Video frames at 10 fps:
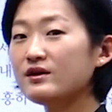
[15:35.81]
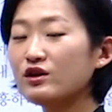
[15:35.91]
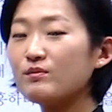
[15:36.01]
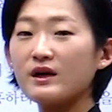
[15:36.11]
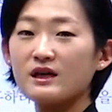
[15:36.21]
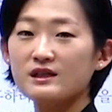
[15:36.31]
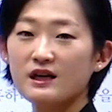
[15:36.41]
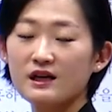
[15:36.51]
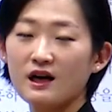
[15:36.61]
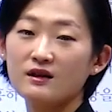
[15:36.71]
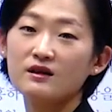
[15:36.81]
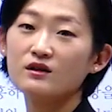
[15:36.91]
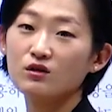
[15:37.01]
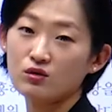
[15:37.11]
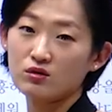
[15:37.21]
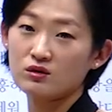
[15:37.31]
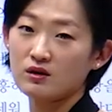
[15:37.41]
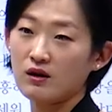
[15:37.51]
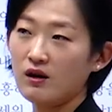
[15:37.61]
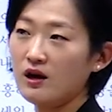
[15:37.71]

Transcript: 2년밖에 차이가 안 나는 것도 있어요.